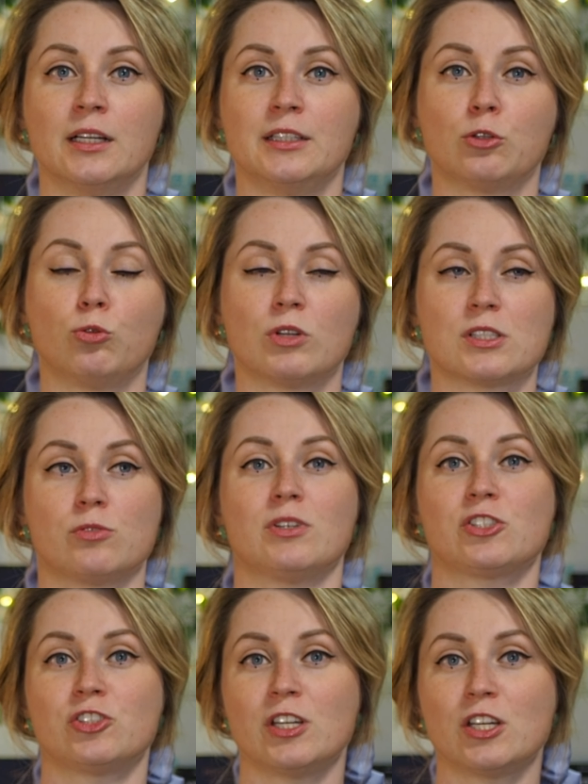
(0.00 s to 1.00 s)
niektóre są
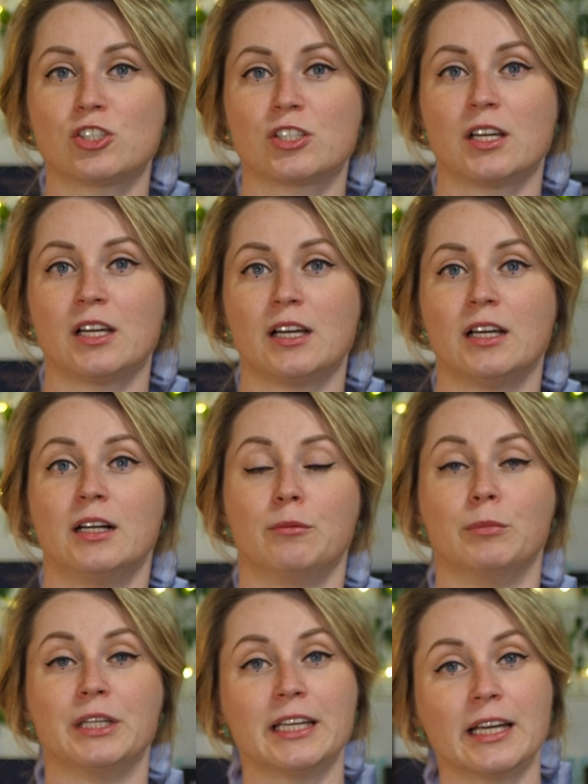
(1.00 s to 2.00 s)
jaśniejsze,
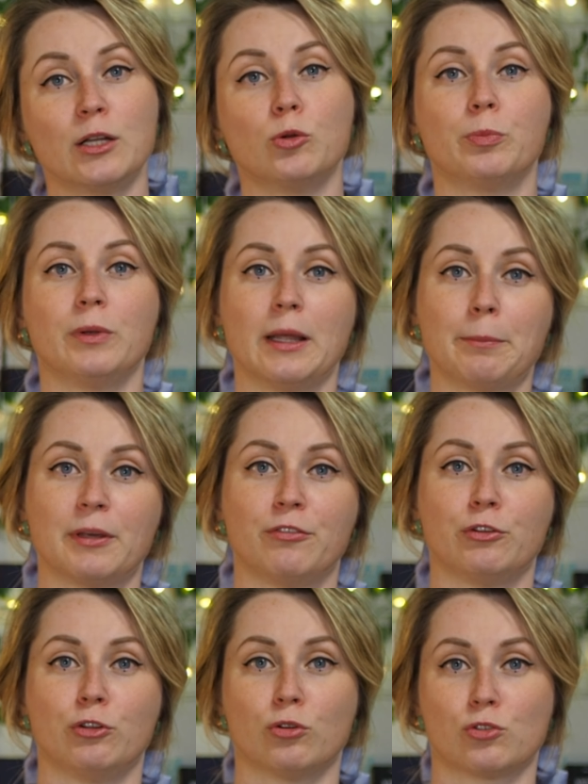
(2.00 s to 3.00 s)
mniej lub lepiej
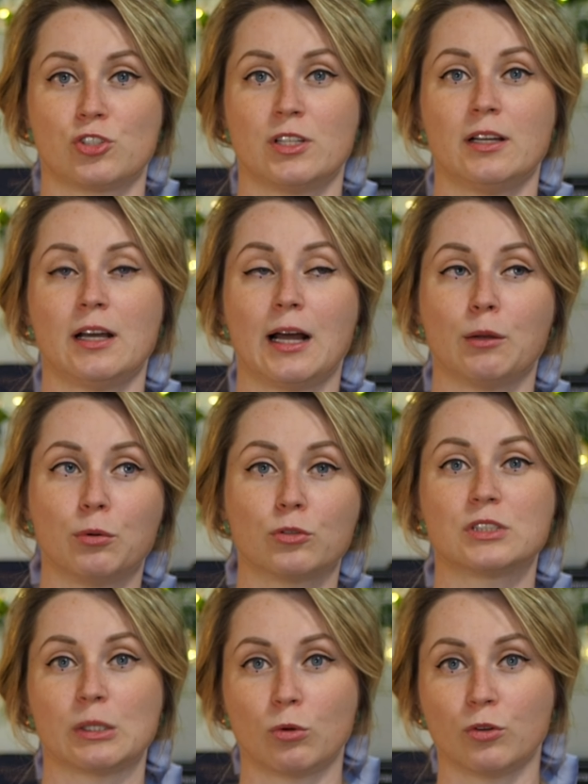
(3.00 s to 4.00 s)
widoczne, albo
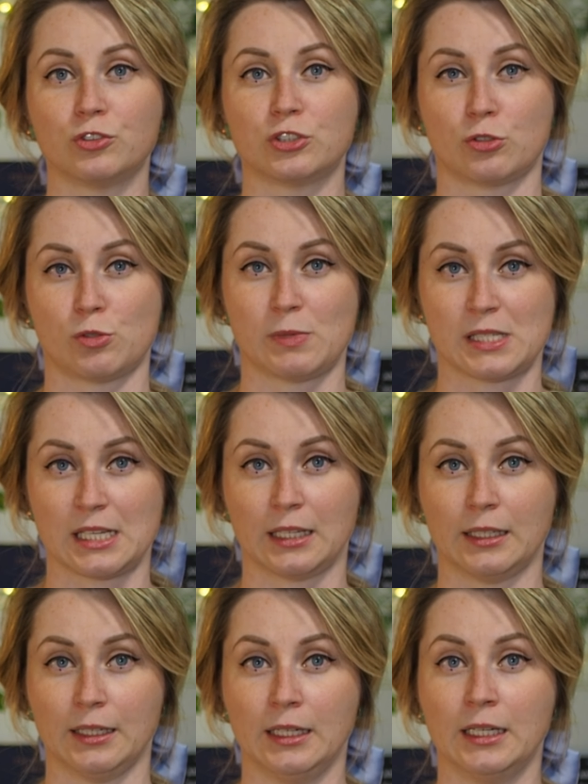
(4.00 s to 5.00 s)
całkowicie
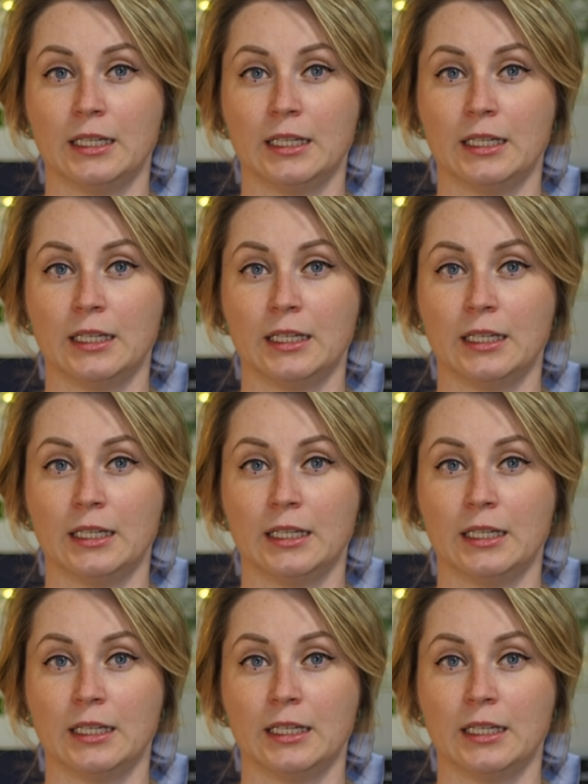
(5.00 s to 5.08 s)
rozmazane.